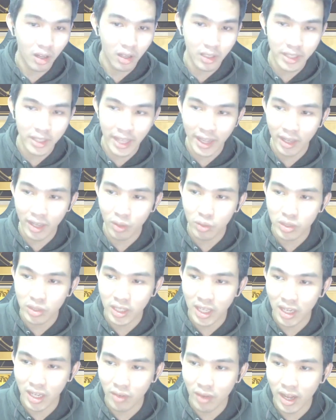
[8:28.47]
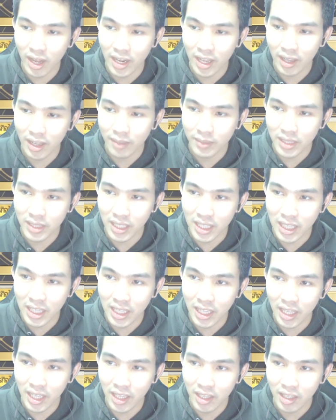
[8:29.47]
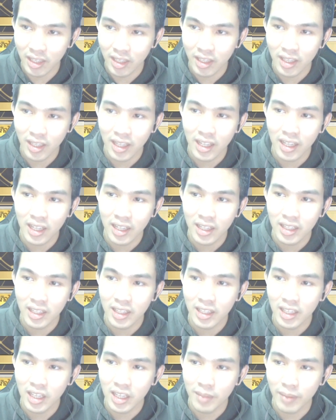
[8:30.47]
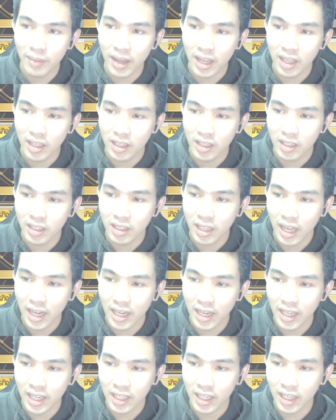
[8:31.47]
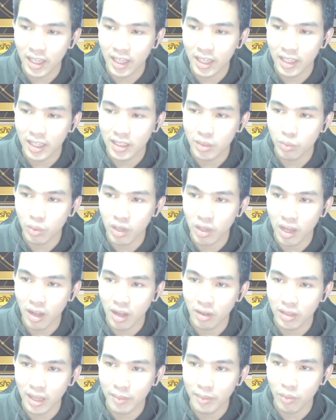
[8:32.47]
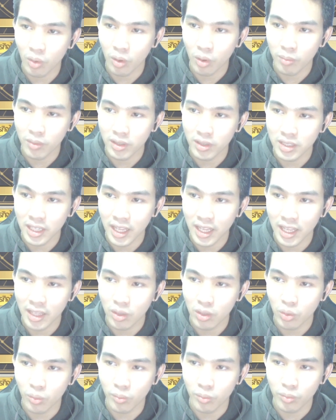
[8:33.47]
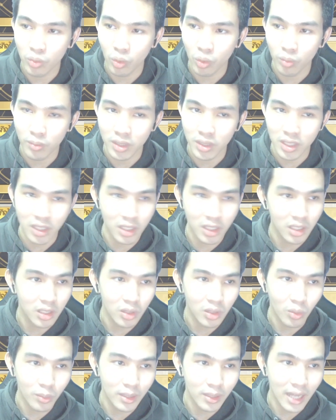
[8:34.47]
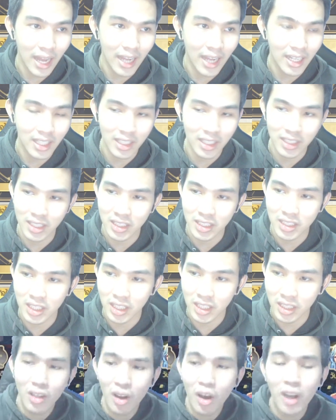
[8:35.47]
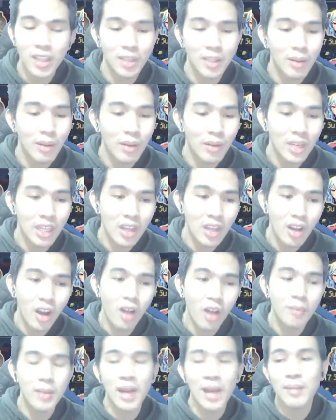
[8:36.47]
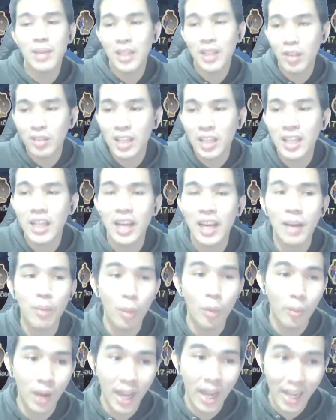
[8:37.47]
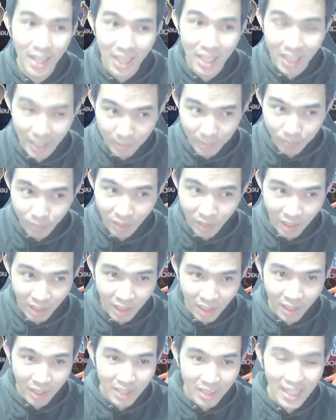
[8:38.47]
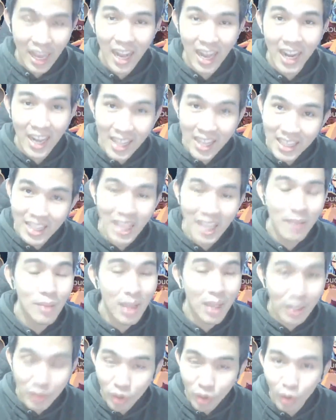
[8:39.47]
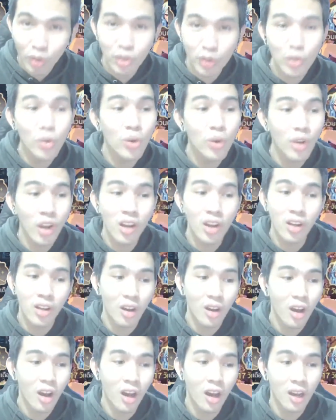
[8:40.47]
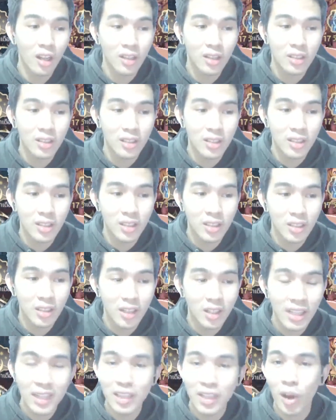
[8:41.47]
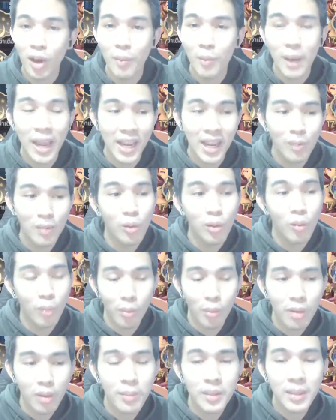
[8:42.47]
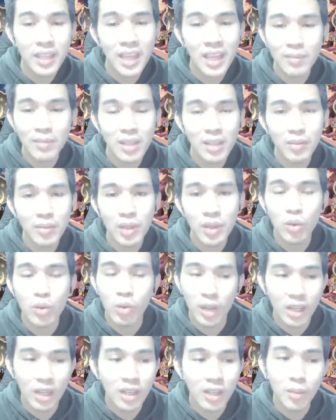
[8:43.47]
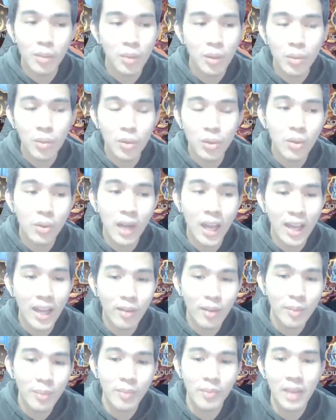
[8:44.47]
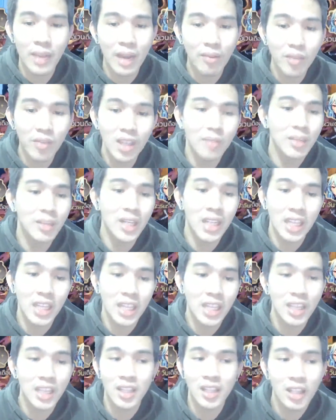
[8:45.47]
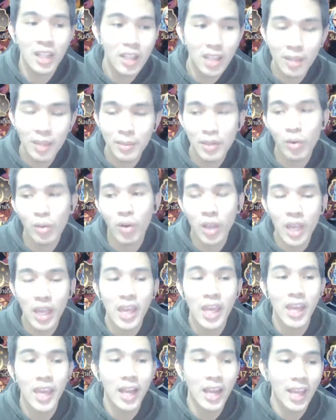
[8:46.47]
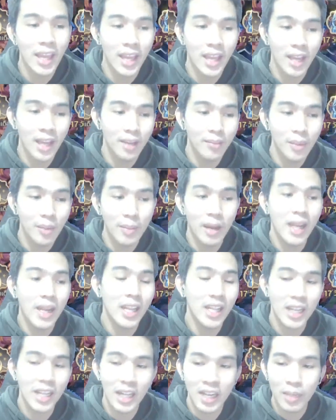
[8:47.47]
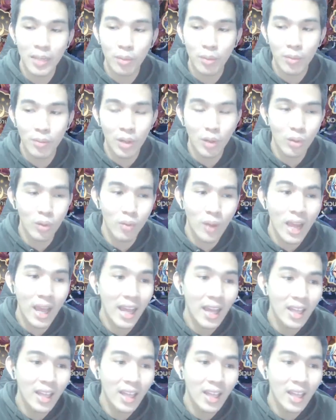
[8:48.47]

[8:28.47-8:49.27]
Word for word: เนี่ยคุณจะเห็นว่าเนี่ยอย่างนี้เลย เห็นปะอันนี้ถ้าสมมุติเราทำครบเราจะได้สุ่มถุงมือถุงมือ R1 งชิ้นก็สำหรับวันนี้ก็มาเพียงเท่านี้นะครับผมใครที่ยังเล่นเกม Exode อยู่เนาะก็ก็เล่นต่อไปนะครับผมผมก็เป็นเกมที่สนุกอะ่ะเออผมก็พูดทุกครั้งว่าแบบกราฟิกมันดี เนื้อเรื่องมันโอเคอะไรเงี้ยประมาณนี้นะครับผมมาลุ้นว่า